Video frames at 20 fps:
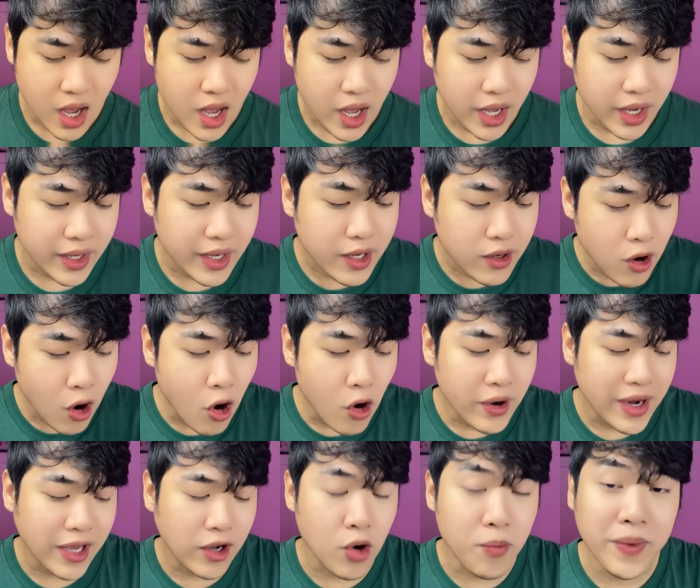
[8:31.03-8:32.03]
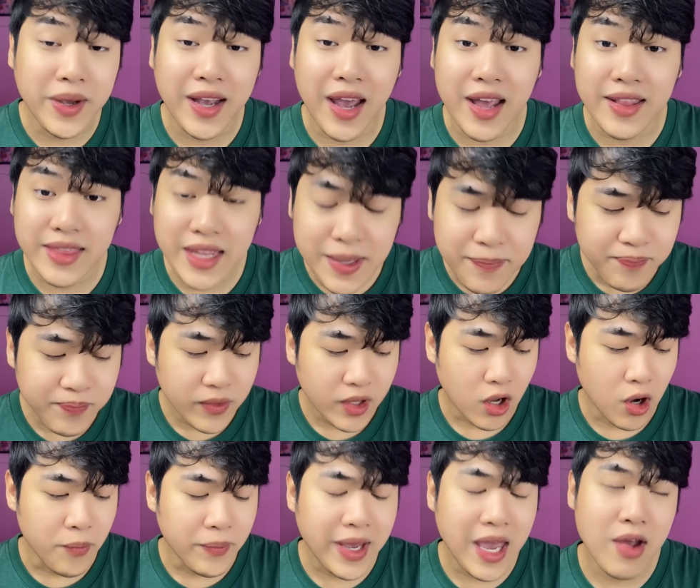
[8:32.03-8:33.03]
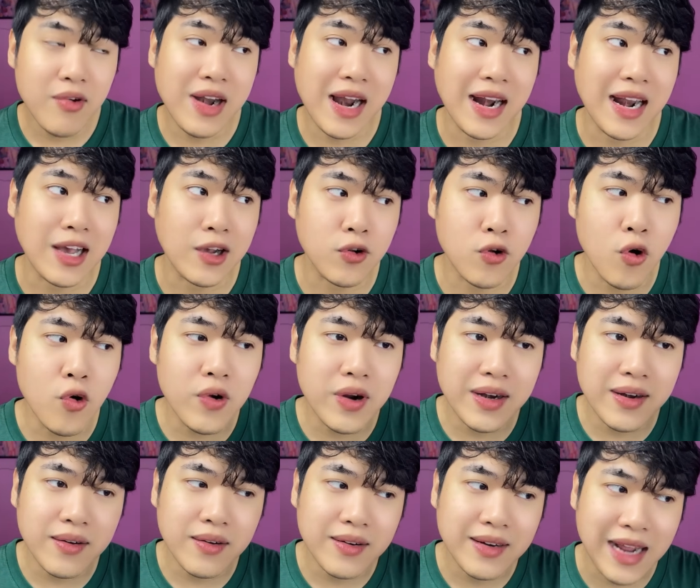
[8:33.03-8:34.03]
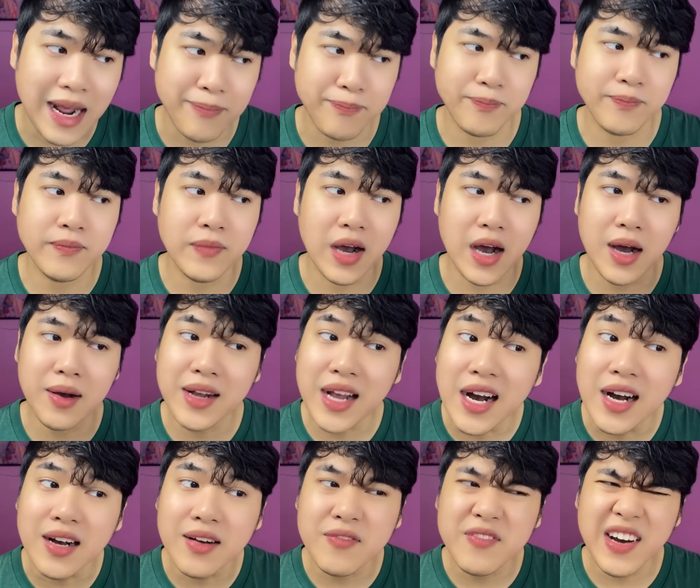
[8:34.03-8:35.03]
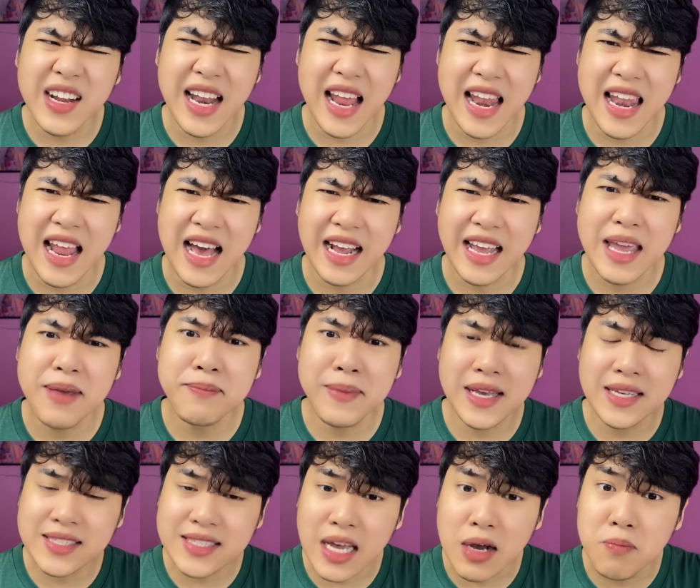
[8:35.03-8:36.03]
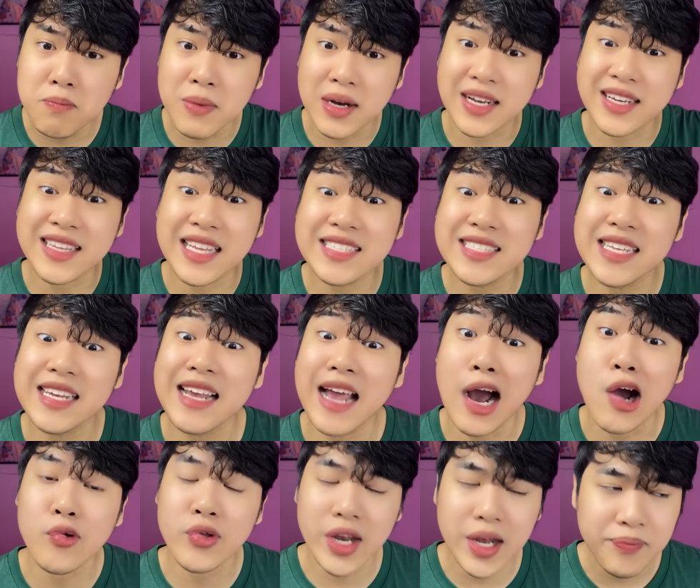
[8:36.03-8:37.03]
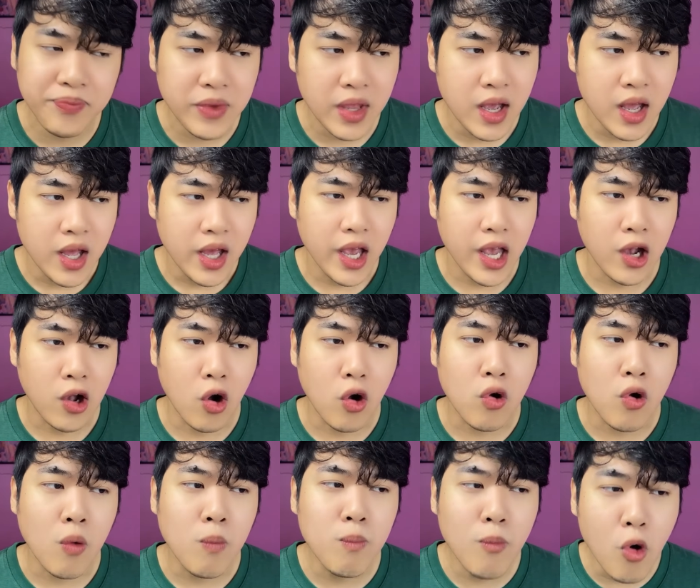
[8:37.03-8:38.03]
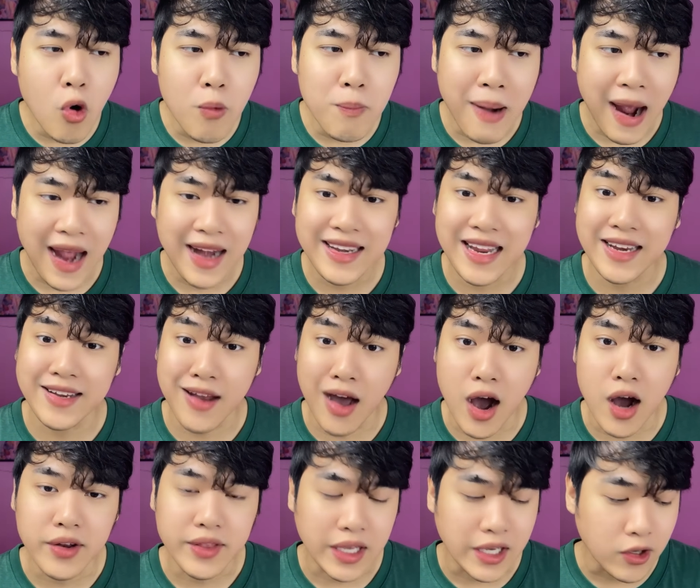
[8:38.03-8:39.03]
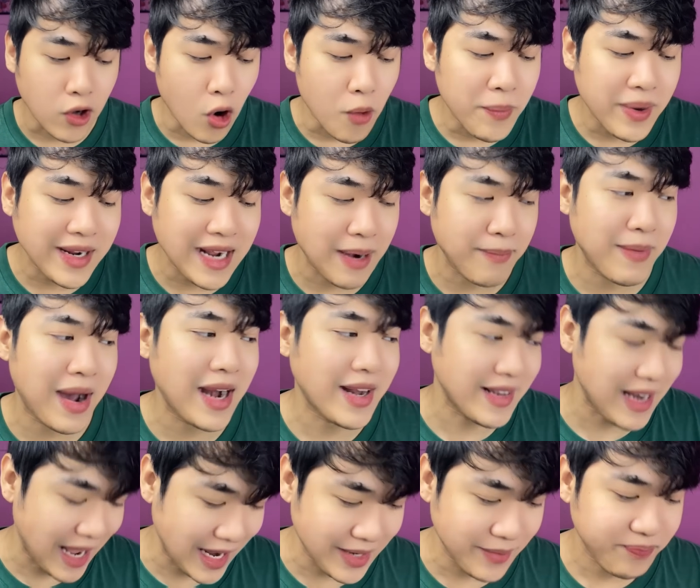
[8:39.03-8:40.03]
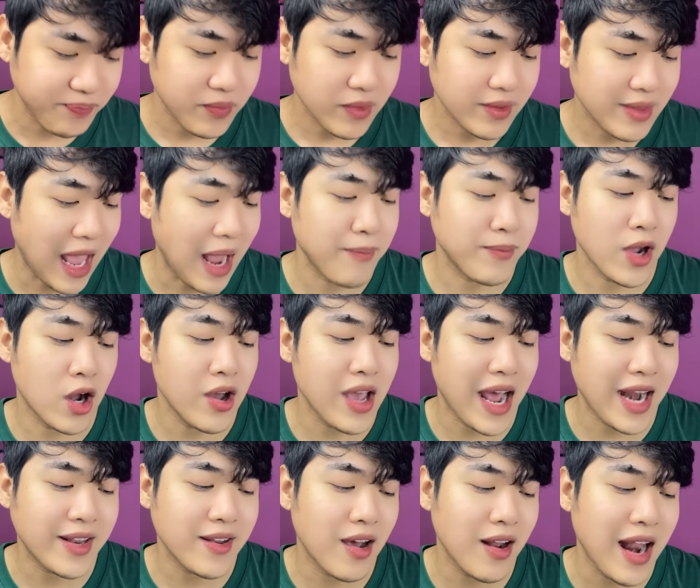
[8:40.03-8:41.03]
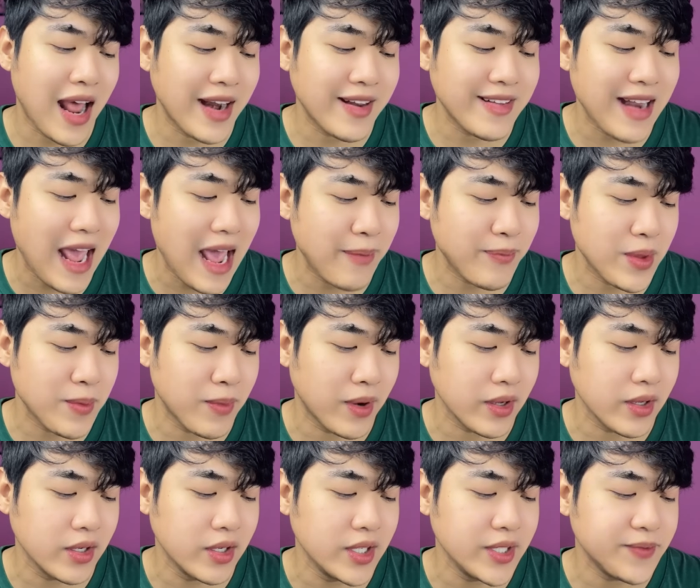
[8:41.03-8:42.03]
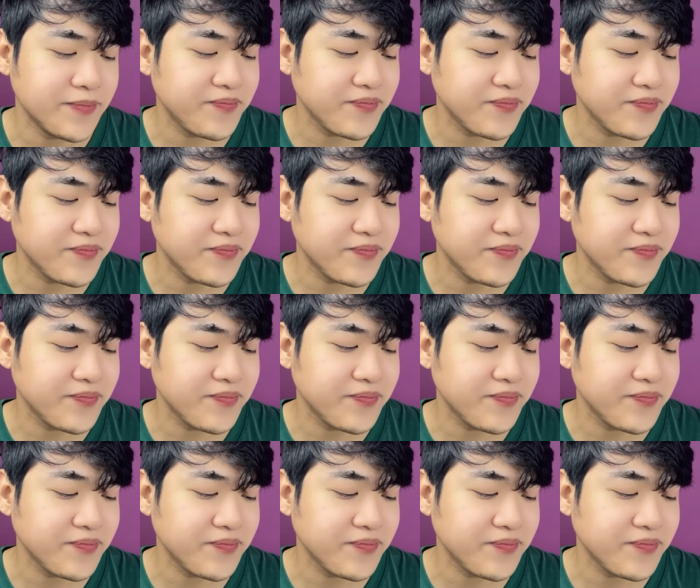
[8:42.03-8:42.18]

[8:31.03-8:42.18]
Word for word: Thì cái cô này cũng mới kể tiếp, cũng kêu rằng là cô cặp ở gần với lại là cái mé sông mà người ta xây cầu vậy đó, thì cô cũng buôn bán này nọ, thì cô mới gặp anh này, tạm gọi anh đó là anh Nam nha mọi người.